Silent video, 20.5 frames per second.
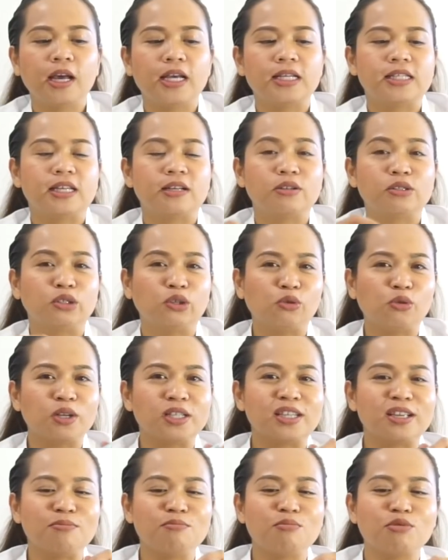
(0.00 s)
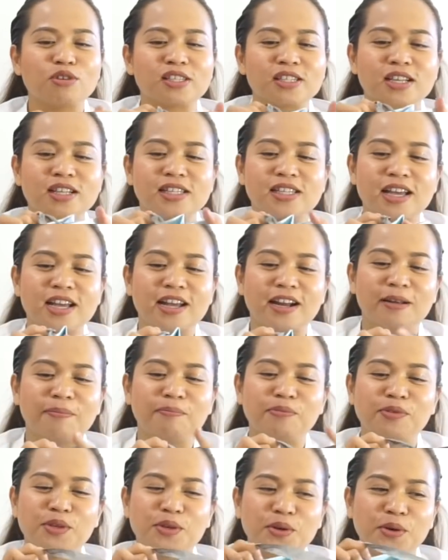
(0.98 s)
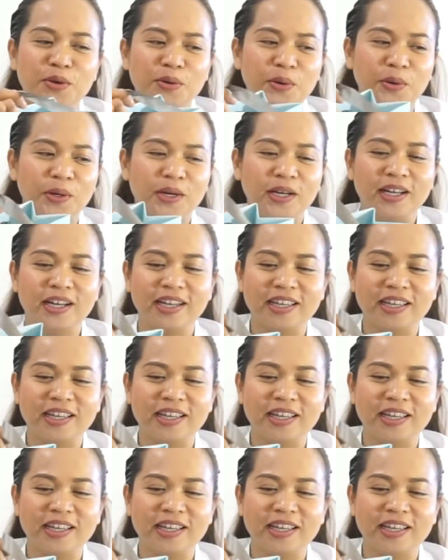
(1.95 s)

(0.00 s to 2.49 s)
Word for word: guys eh. Gusto ko kasing buksan sa harap niyo.